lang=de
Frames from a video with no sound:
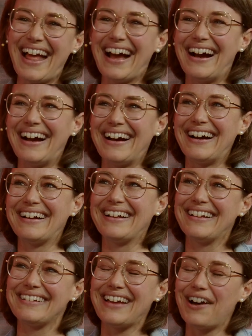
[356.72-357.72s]
Äh,
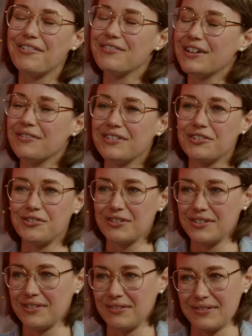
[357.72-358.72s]
ja, und wir
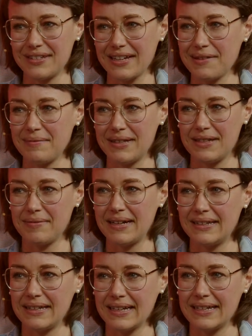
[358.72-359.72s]
unterstützen unsere
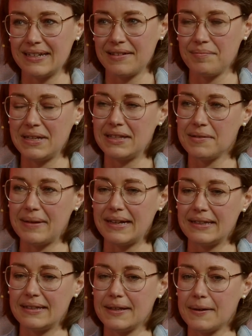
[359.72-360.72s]
Mitarbeiterinnen und
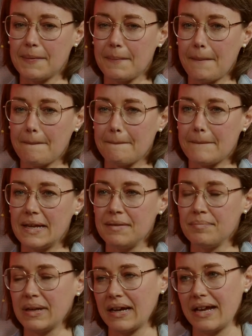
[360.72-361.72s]
Mitarbeiter
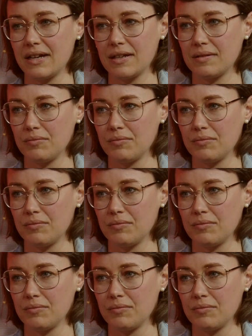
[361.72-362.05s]
im Bereich